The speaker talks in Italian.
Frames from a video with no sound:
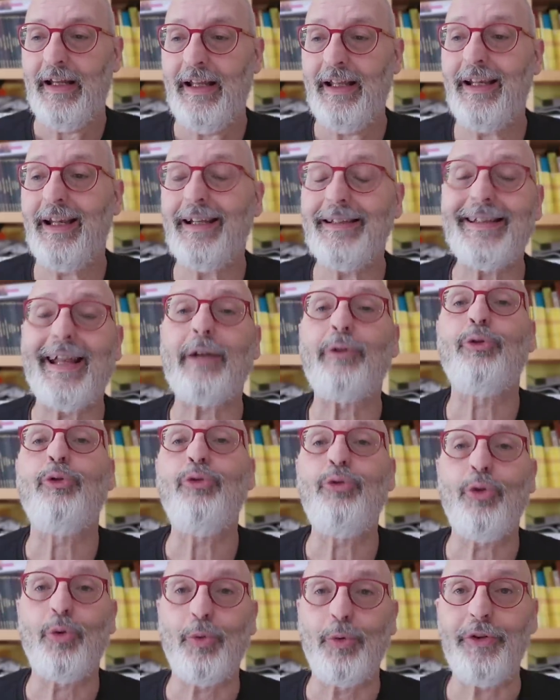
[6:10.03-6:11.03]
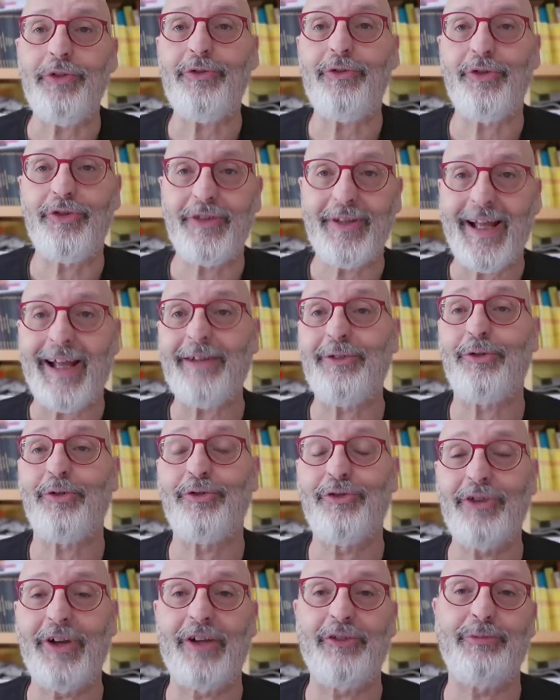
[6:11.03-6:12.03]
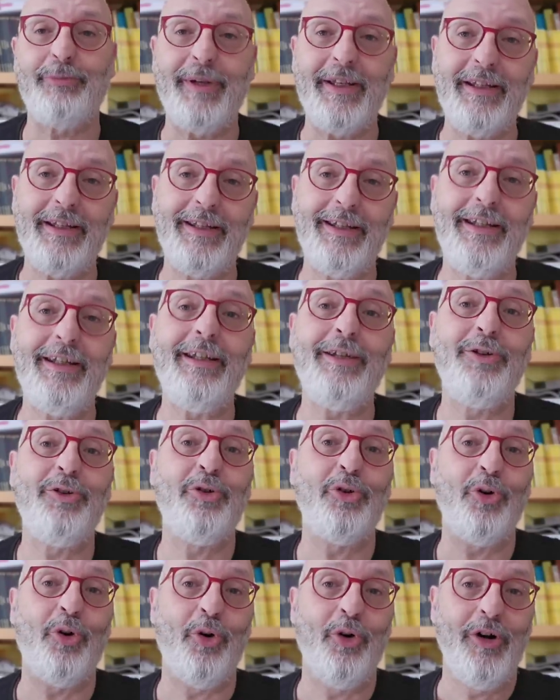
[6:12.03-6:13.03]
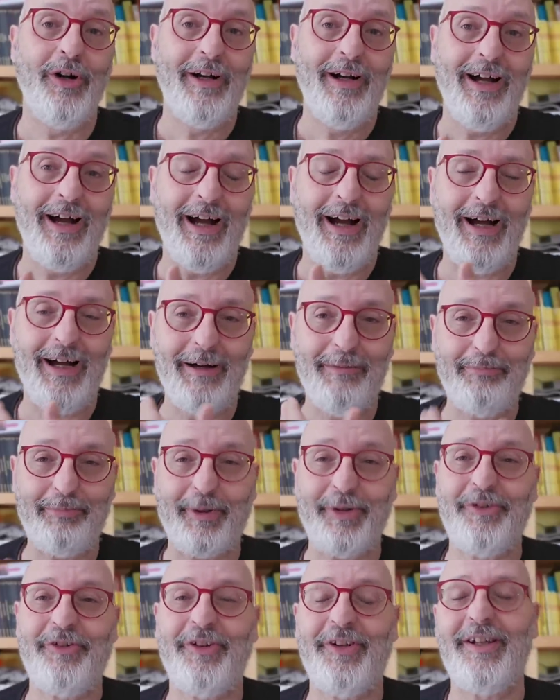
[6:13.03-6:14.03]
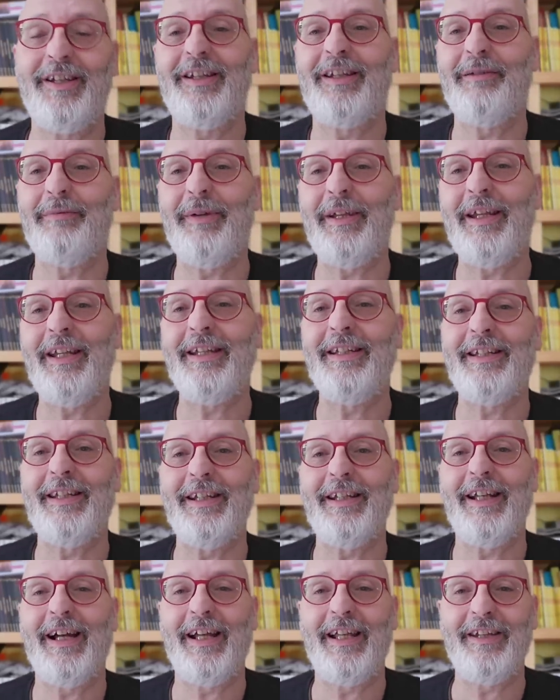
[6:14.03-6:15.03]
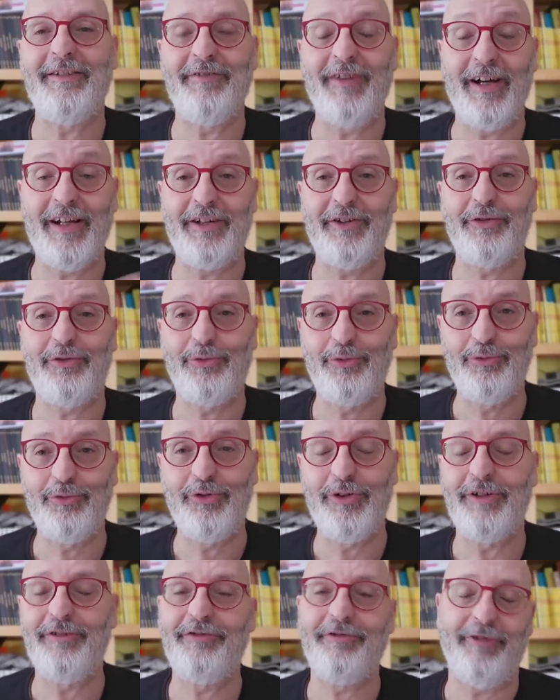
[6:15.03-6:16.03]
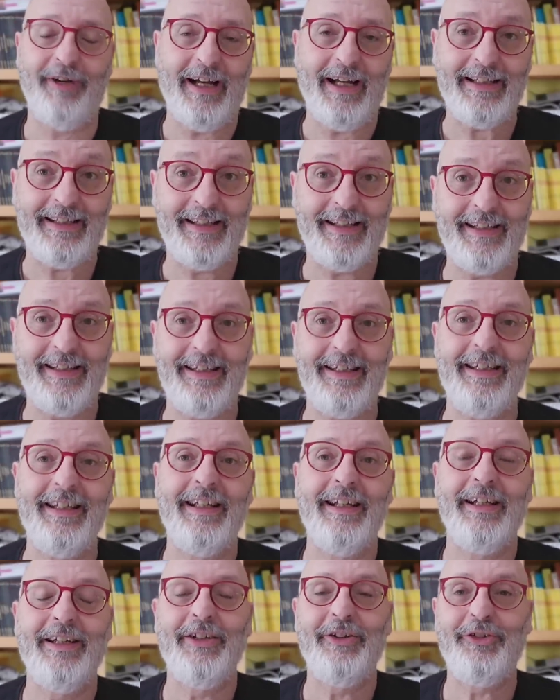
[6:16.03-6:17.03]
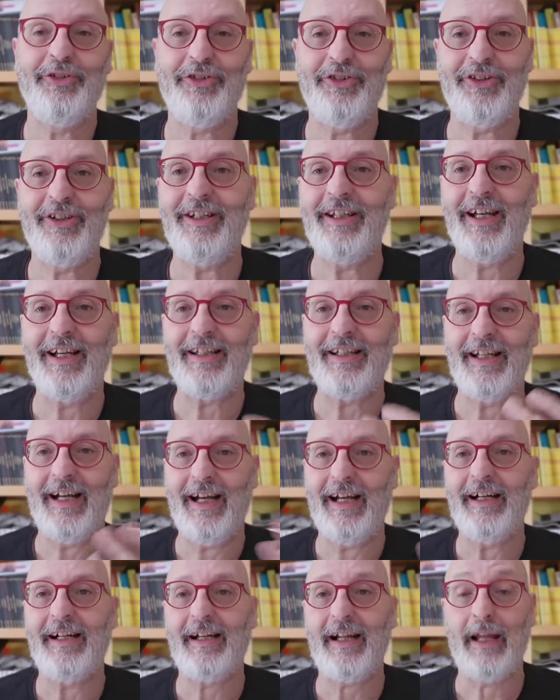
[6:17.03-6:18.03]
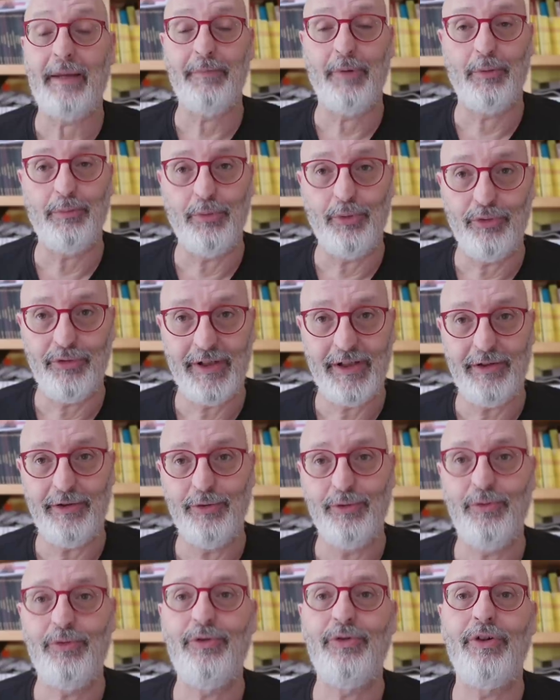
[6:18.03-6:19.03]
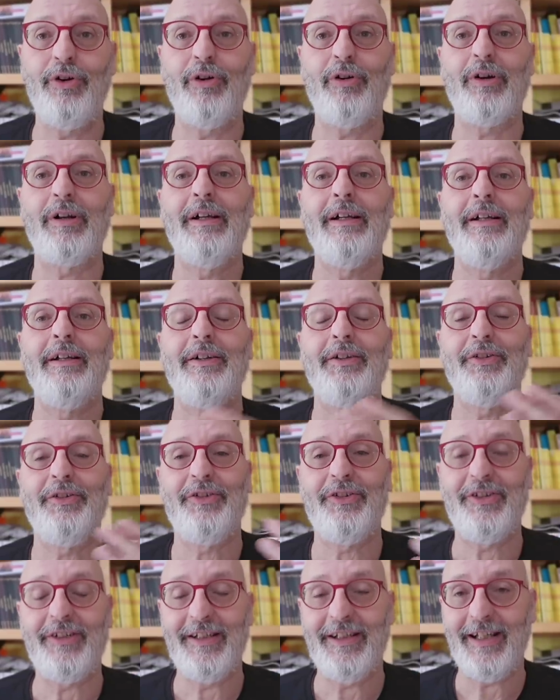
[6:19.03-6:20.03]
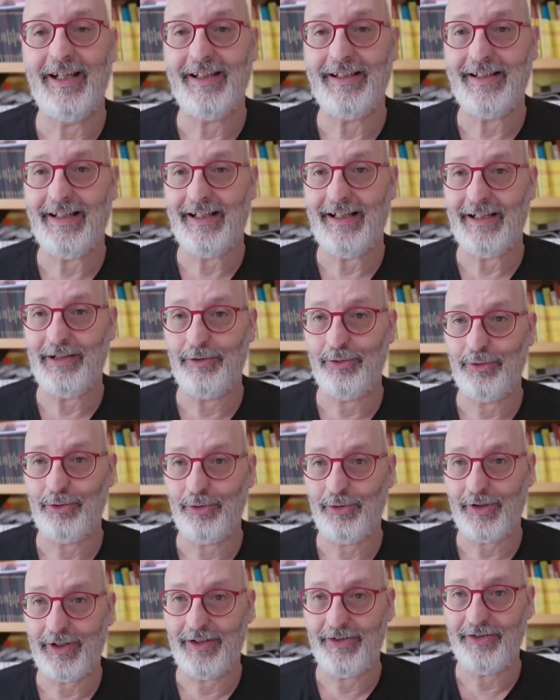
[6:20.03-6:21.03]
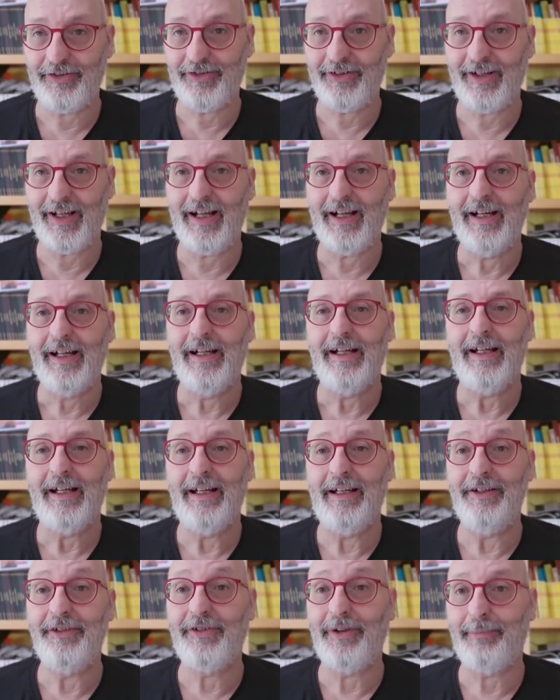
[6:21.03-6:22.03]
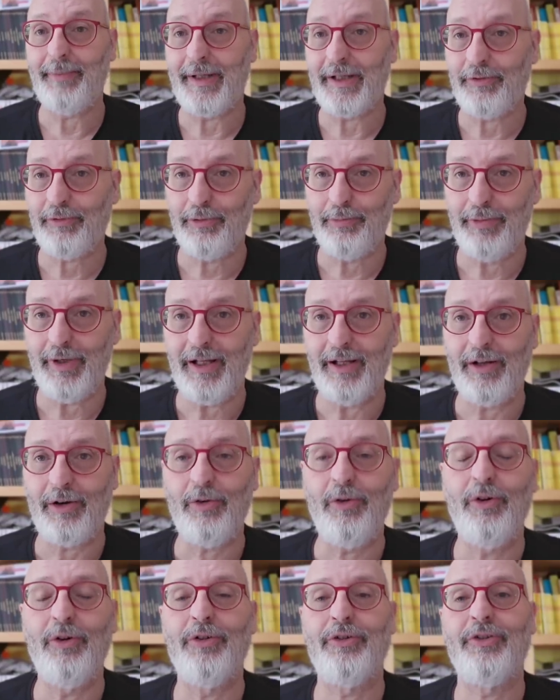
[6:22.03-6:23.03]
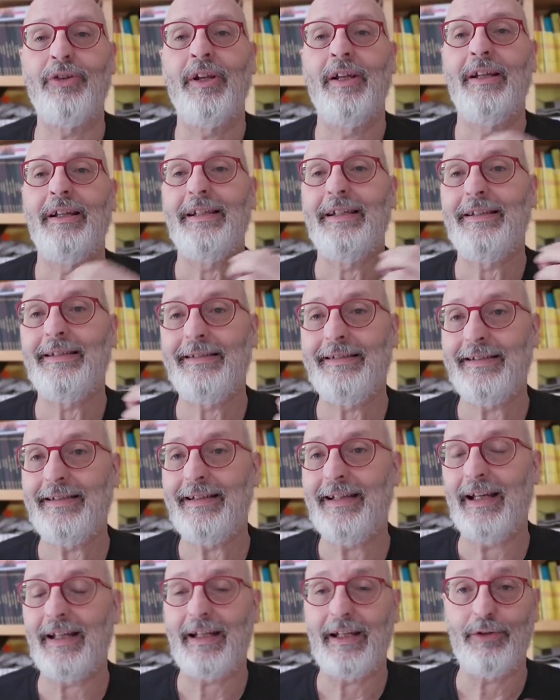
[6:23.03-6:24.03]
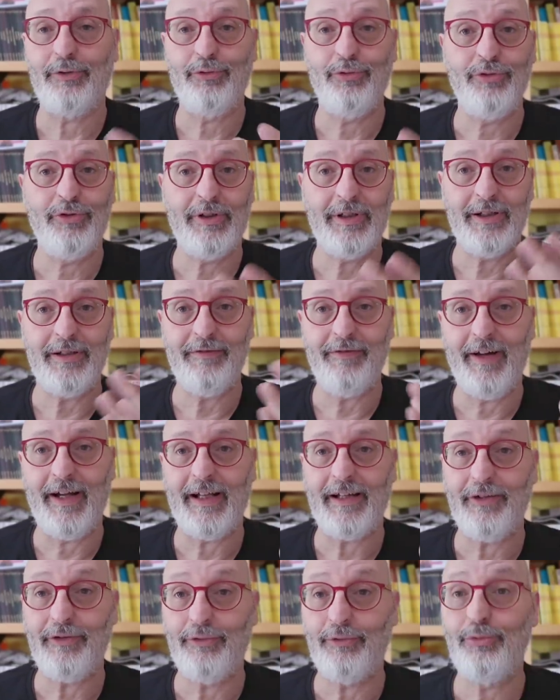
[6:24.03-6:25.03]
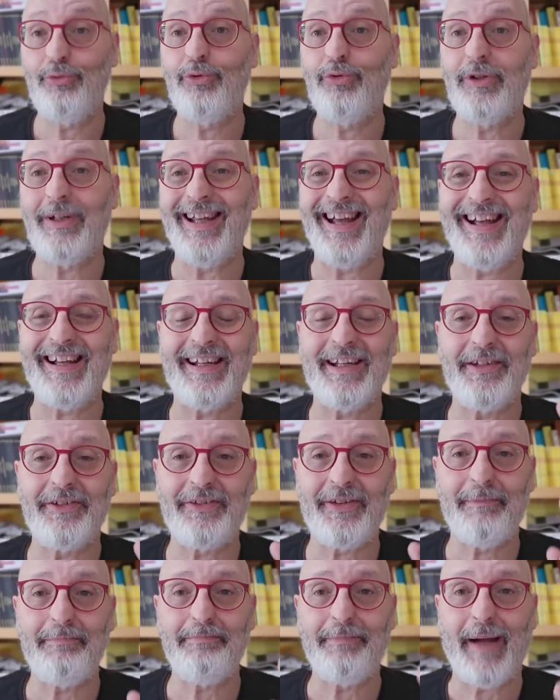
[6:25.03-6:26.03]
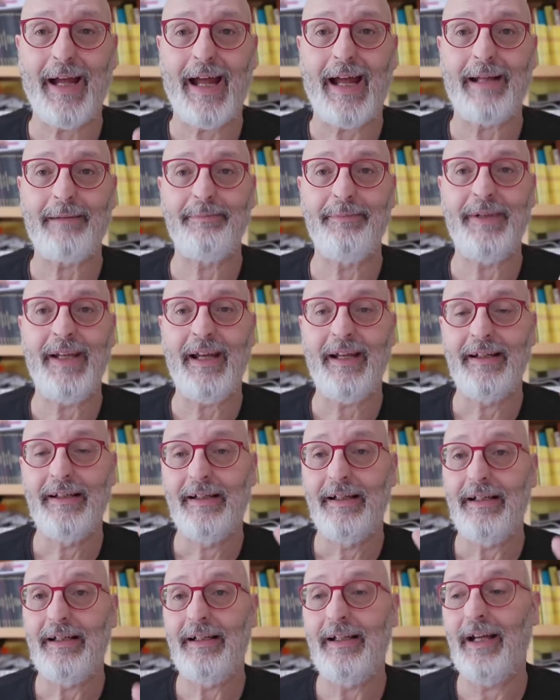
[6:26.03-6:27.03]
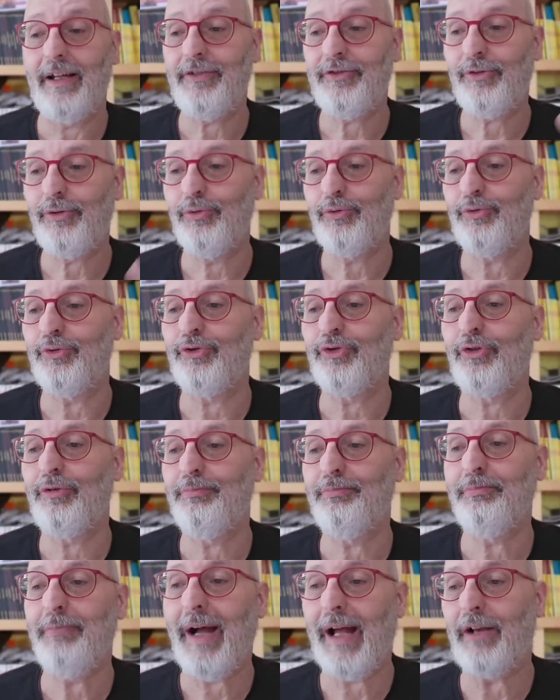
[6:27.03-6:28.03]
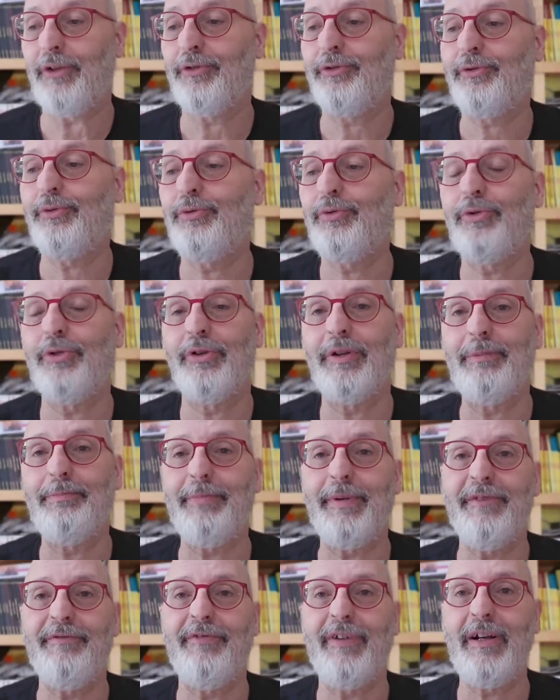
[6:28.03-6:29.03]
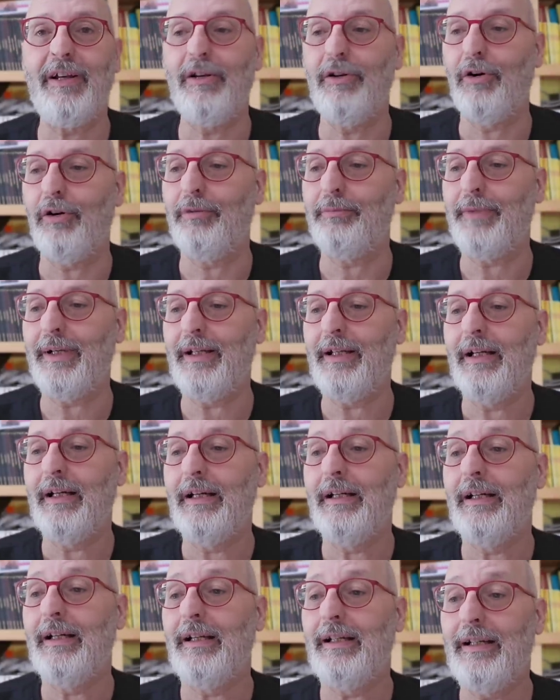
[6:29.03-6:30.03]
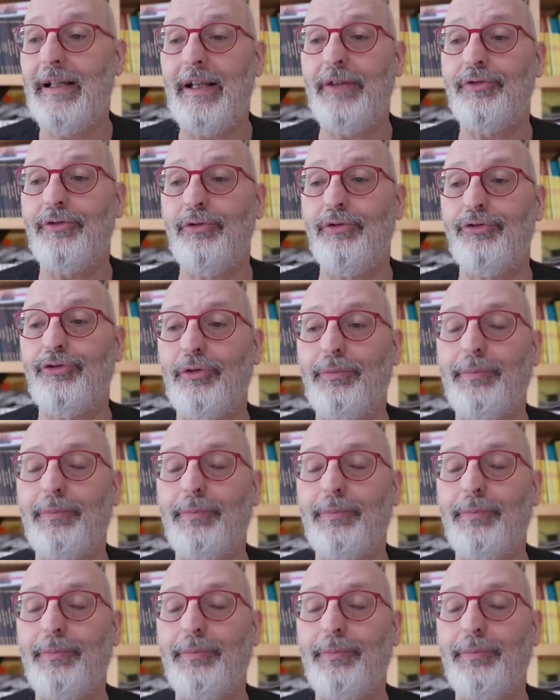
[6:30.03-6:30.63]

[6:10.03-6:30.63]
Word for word: In realtà tutto questo è stato già smentito eh, precedentemente dai vari studi fatti sia da Raymond Moody Jr., sia dalla dottoressa Elizabeth Kubler-Rose, sia da tutti i vari studi, anche Samparnia l'ha escluso, ma lo studio di Pim Vallomel l'ha escluso